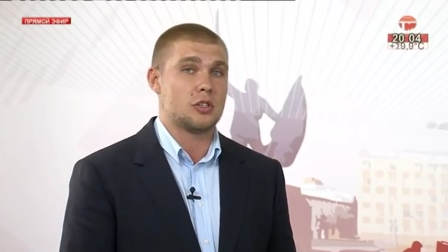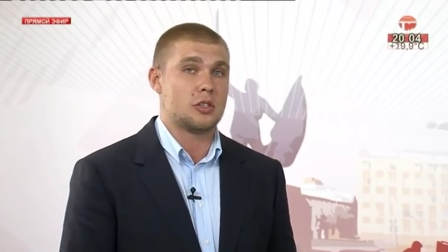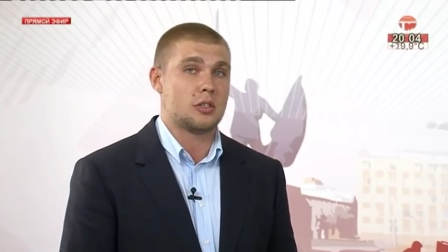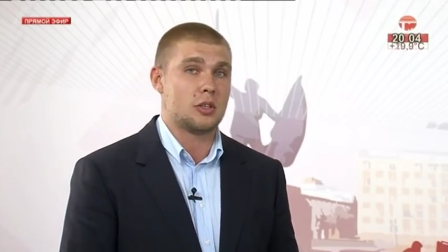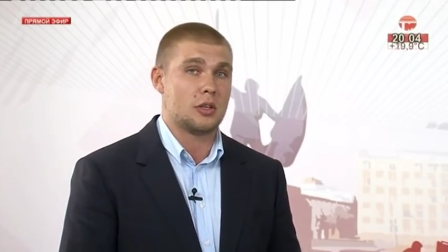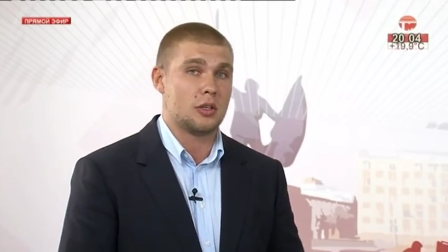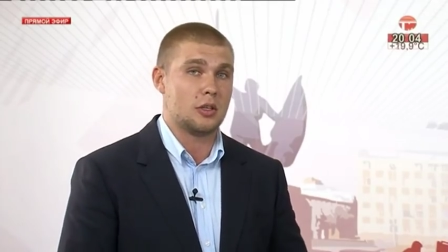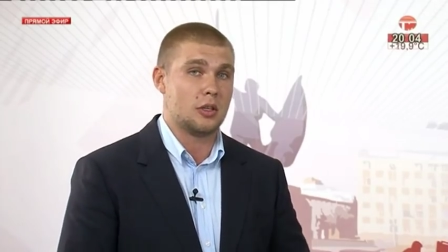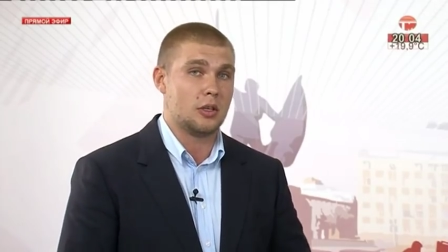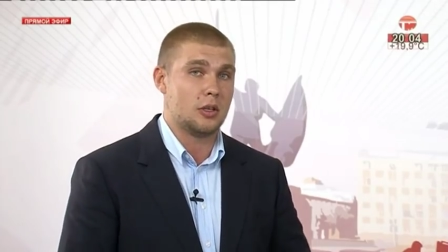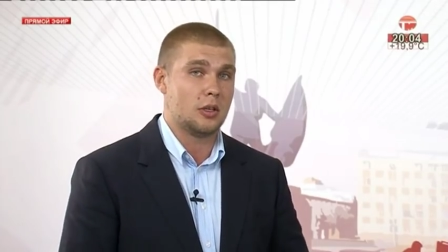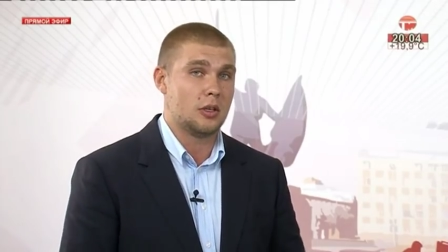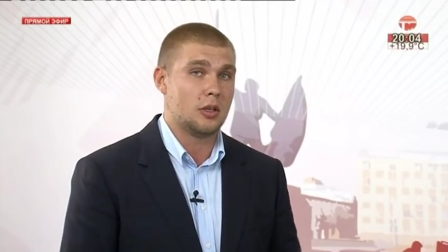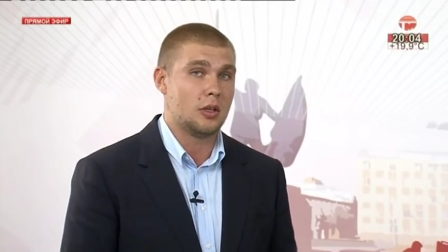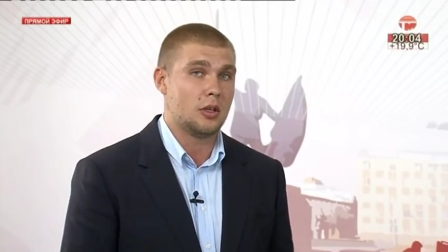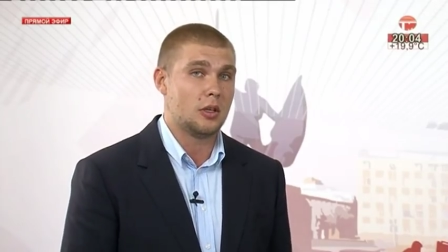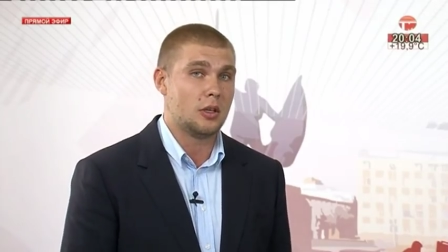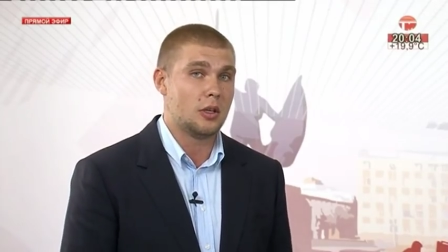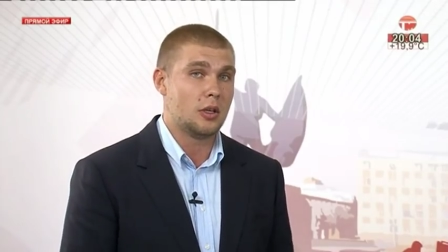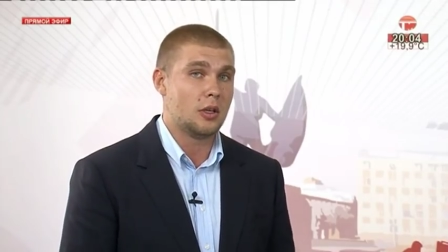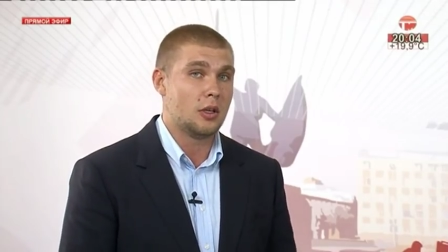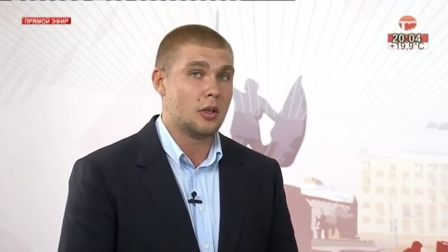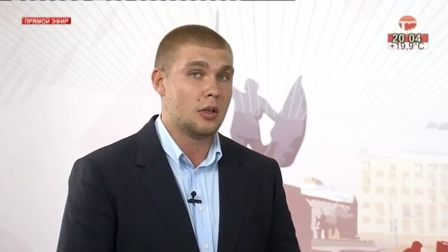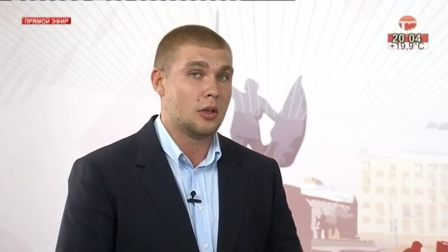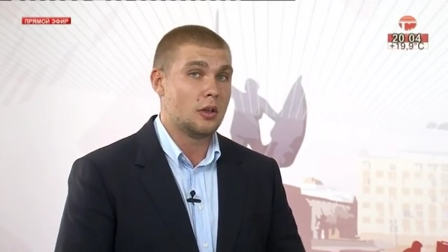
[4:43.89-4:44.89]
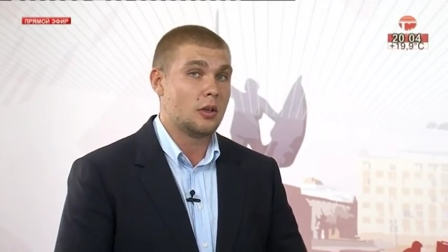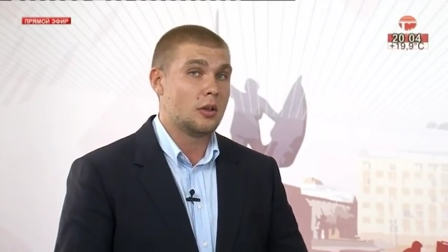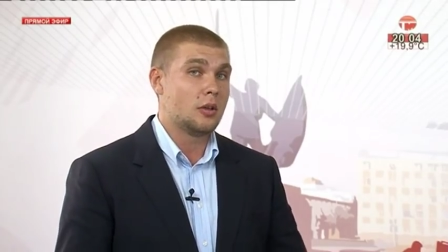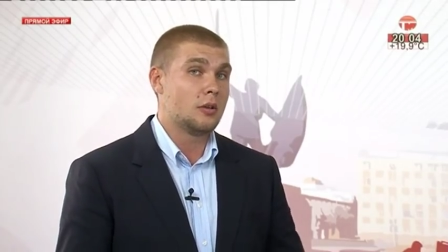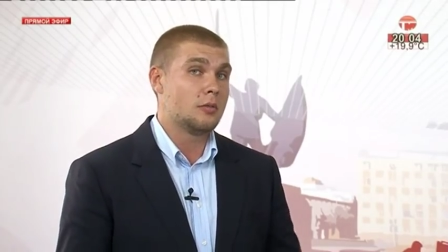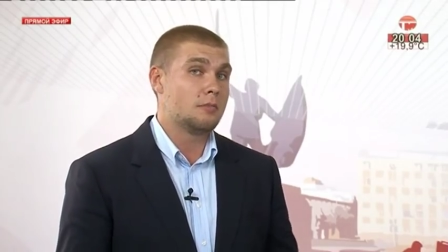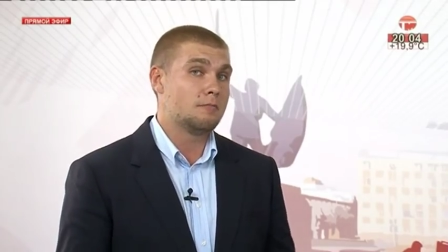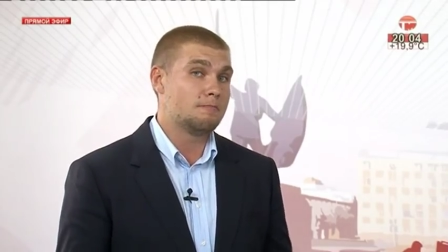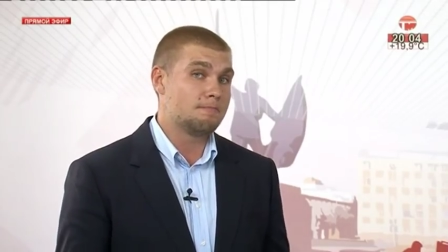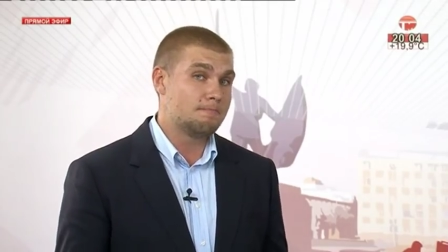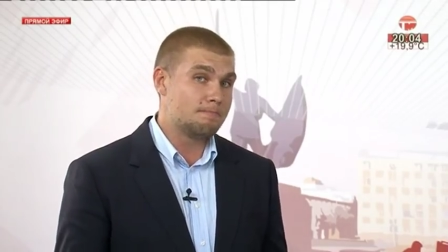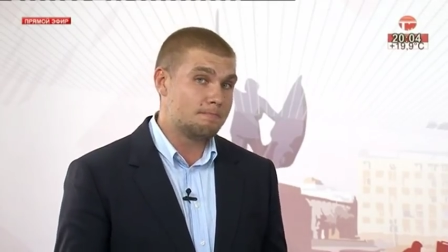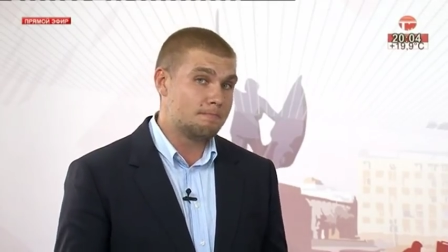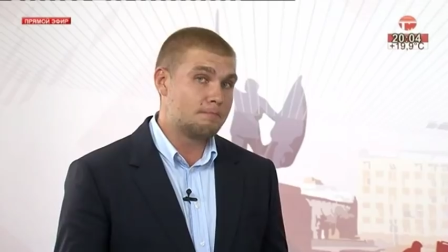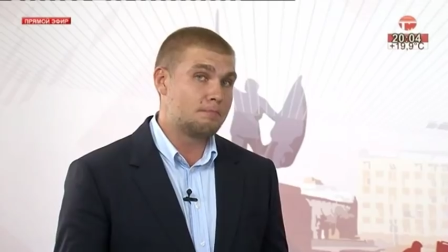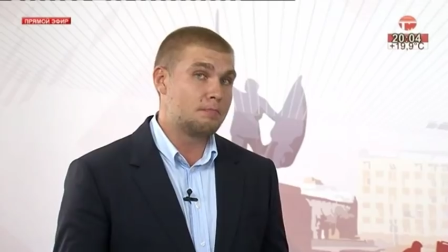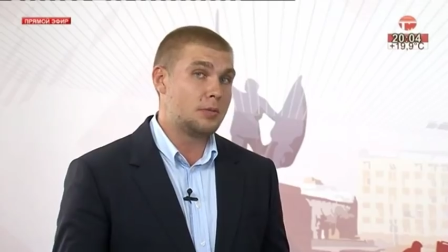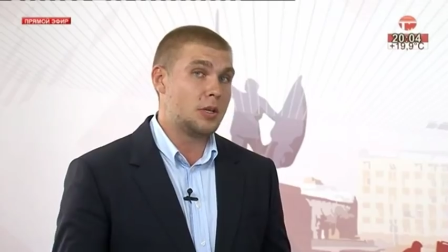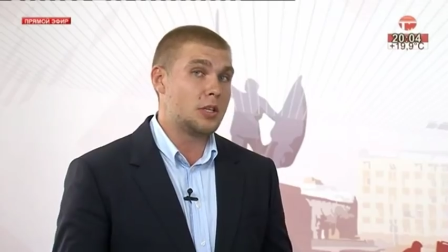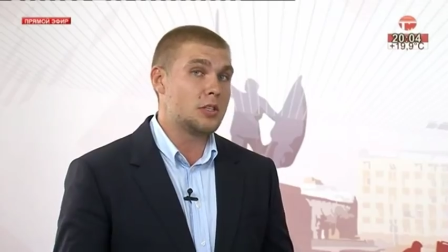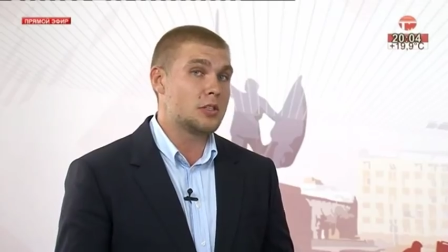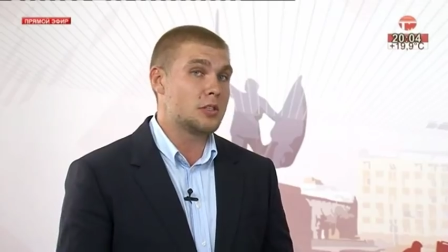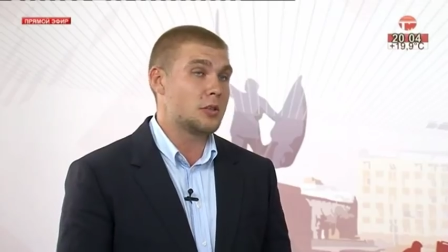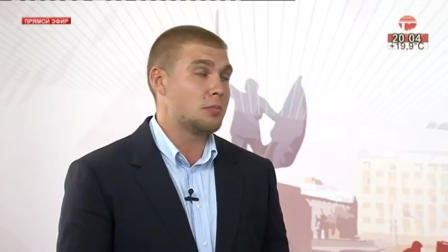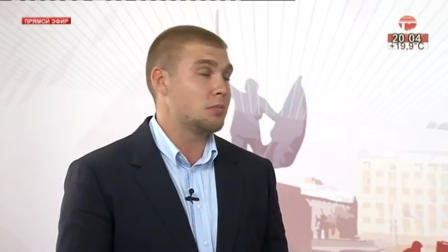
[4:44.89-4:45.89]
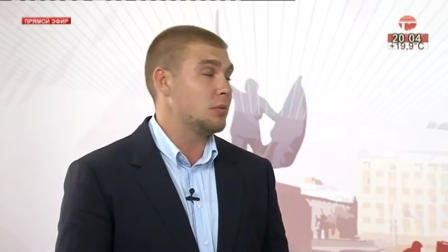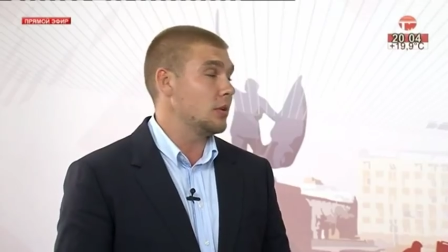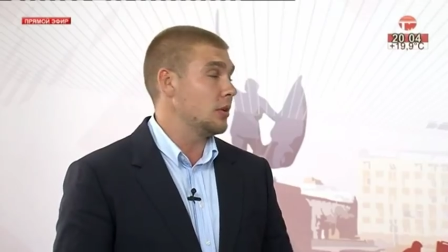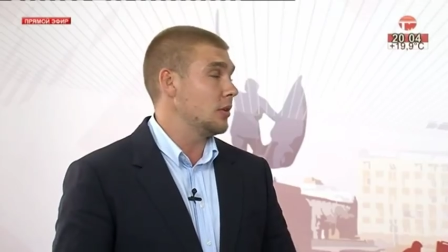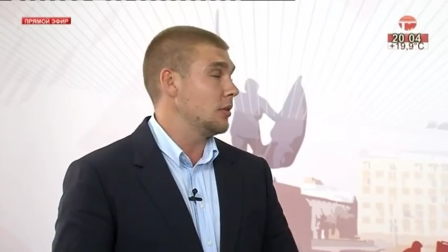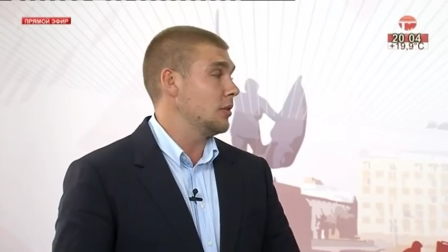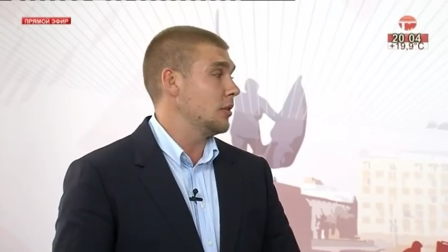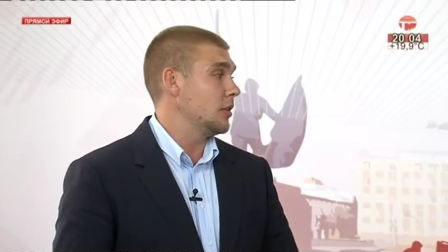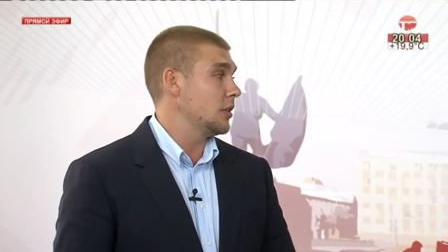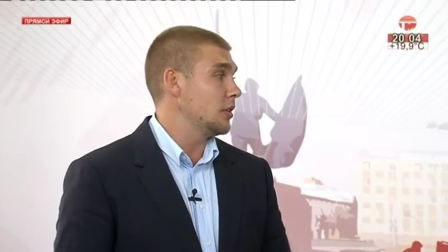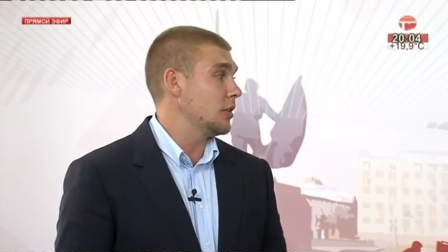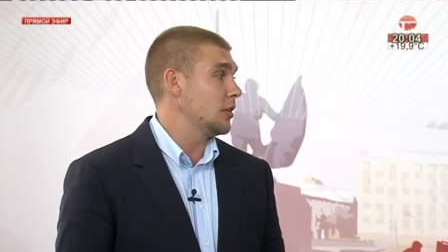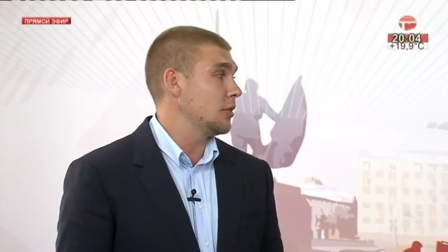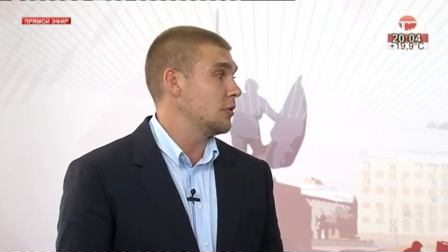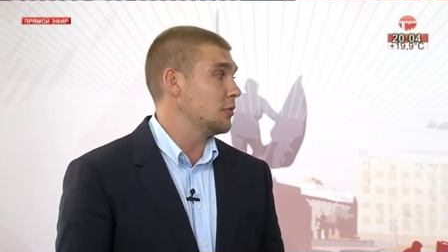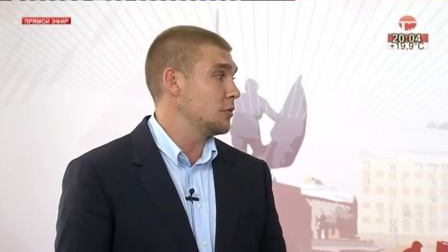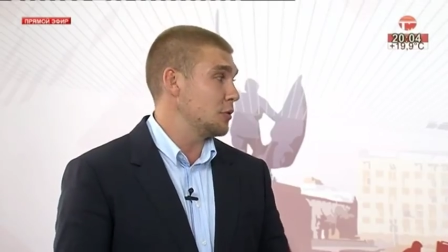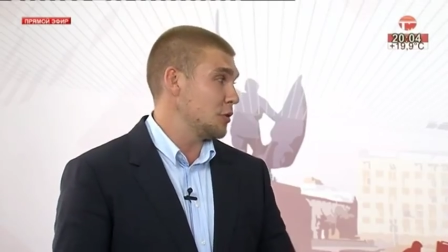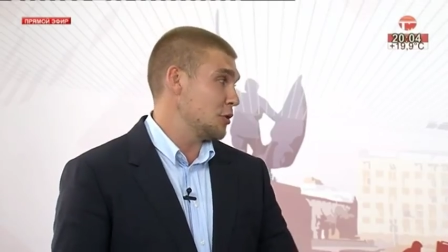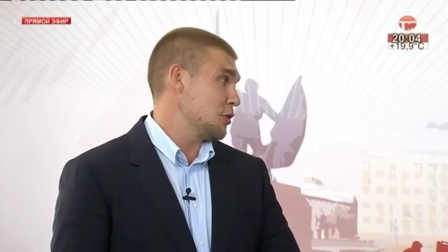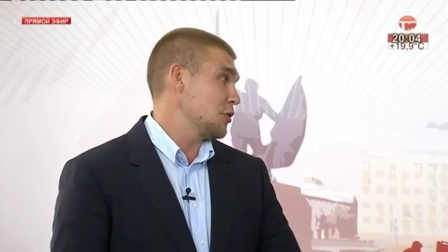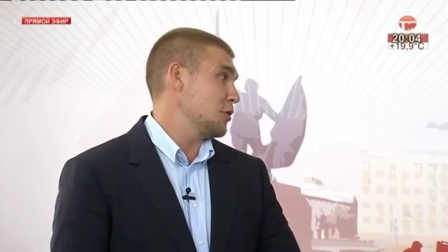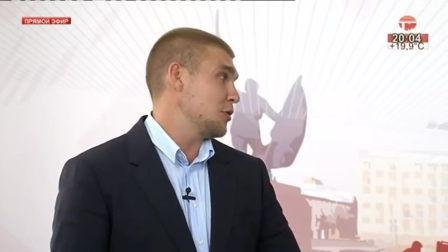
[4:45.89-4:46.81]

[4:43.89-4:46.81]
страны. В принципе, это все,